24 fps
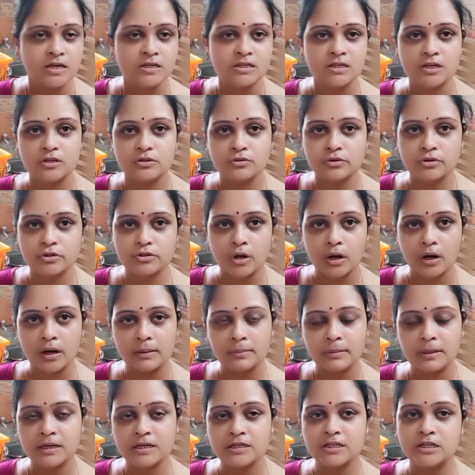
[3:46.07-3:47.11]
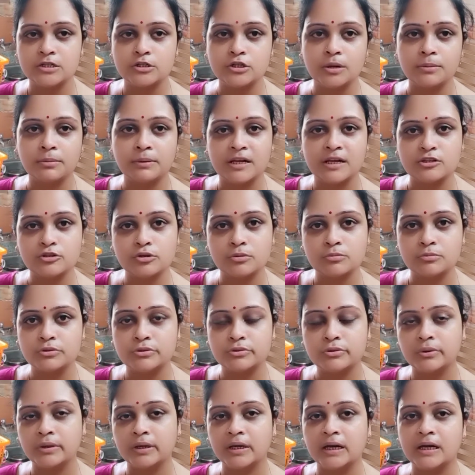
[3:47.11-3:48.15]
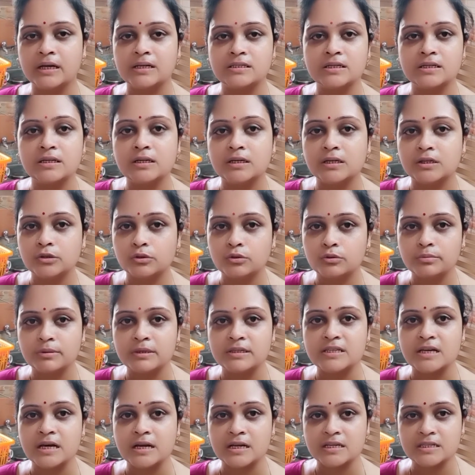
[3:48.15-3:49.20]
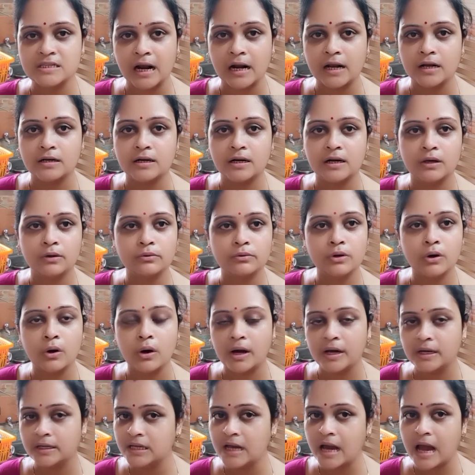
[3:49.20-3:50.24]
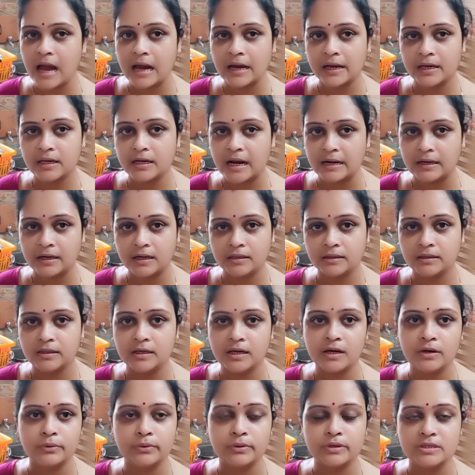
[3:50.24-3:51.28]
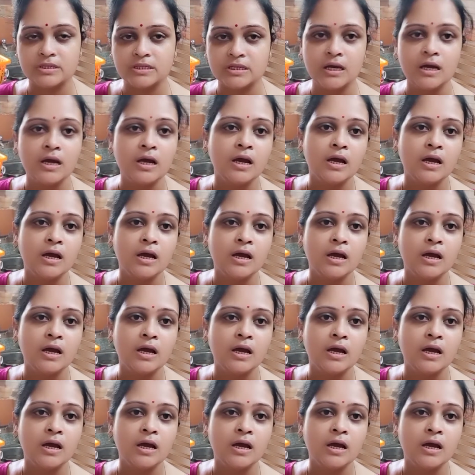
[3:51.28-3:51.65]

সেই জন্য সকালবেলা সেই সব কাজ সমস্ত হয়ে গেছে কিন্তু বিছানা ঝাড়া টাড়াগুলো হয়নি আগে রান্নার দিকে রয়েছি